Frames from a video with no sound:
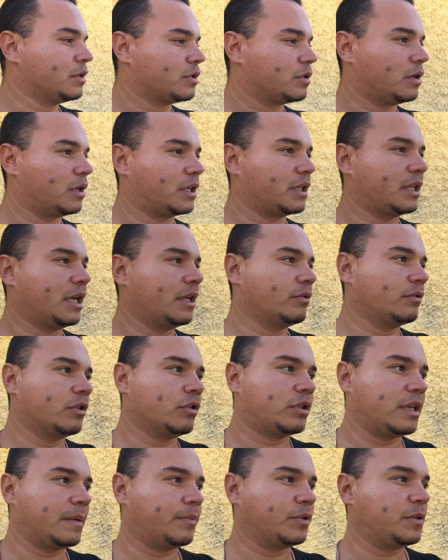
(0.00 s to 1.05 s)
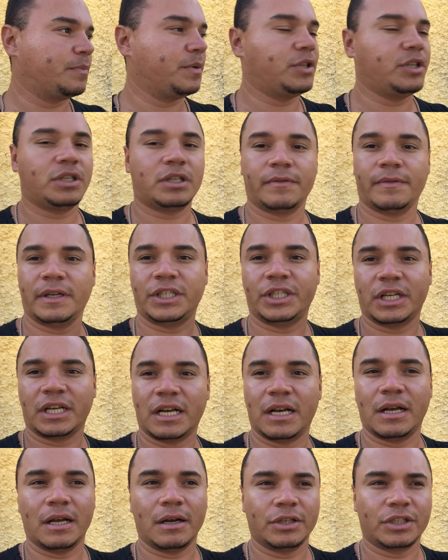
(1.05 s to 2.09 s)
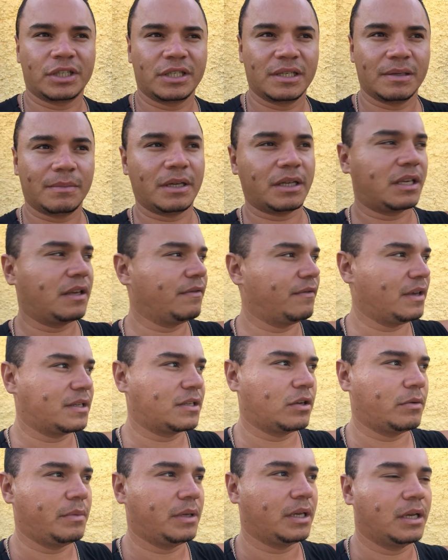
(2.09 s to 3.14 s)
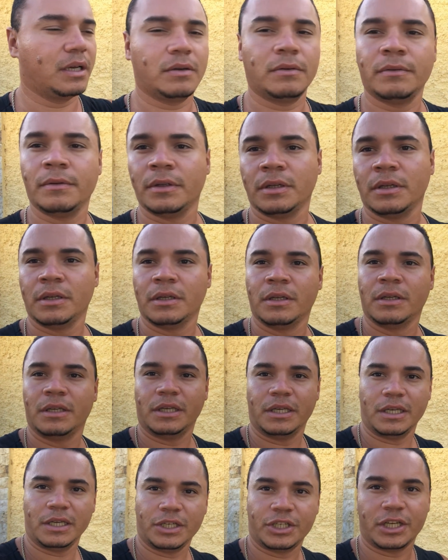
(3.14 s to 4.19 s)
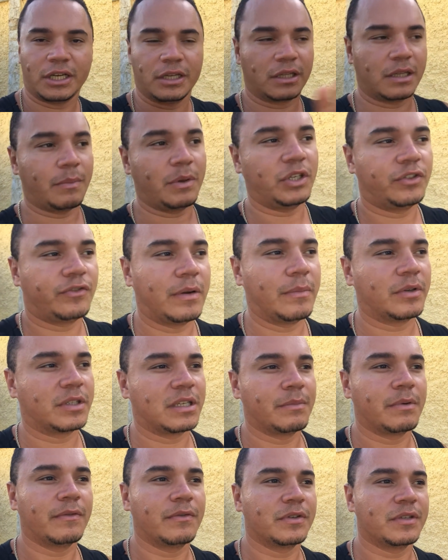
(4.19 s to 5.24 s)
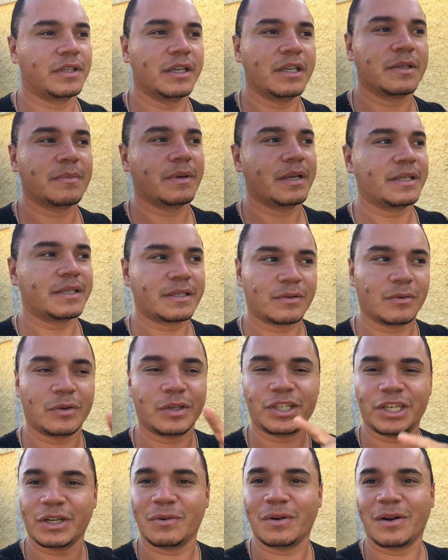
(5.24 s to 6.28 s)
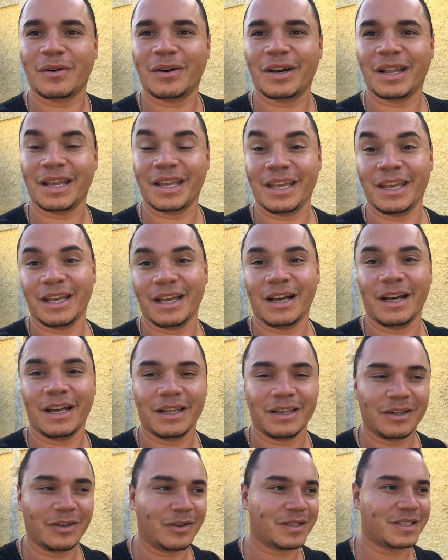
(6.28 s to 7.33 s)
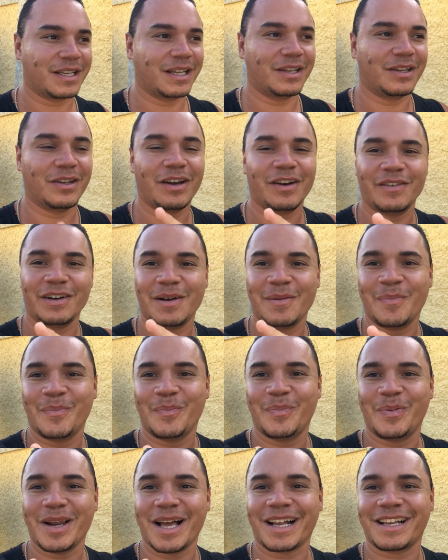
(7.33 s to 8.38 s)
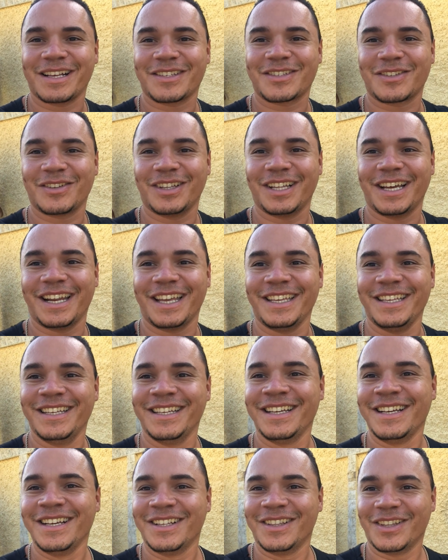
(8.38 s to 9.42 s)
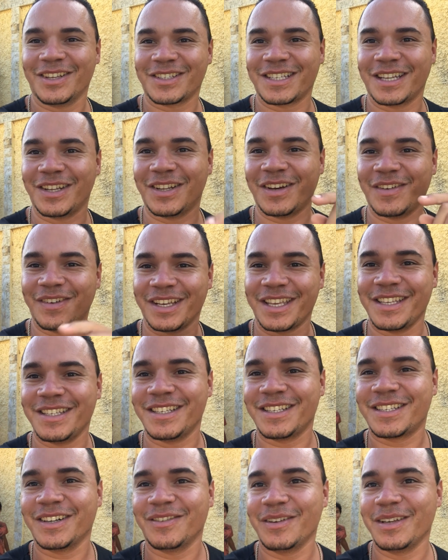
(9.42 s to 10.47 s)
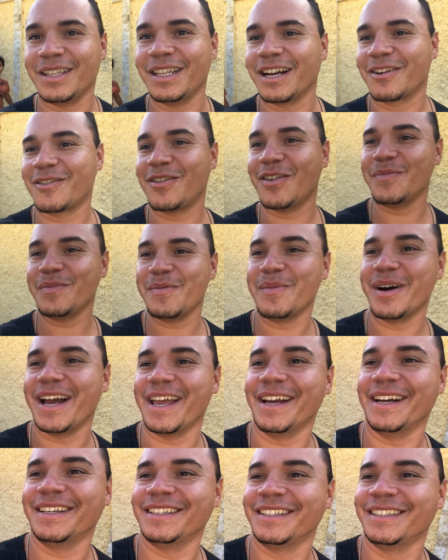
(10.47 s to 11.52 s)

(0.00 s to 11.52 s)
Só que daí não deu tempo de pedir, então vai chegar acho que semana que vem, se não me engano. E chegando também a gente vai mostrar pra vocês, mas o que chegou agora é a nossa nova placa solar aí, nossa nova aquisição aí da Kombi Maia.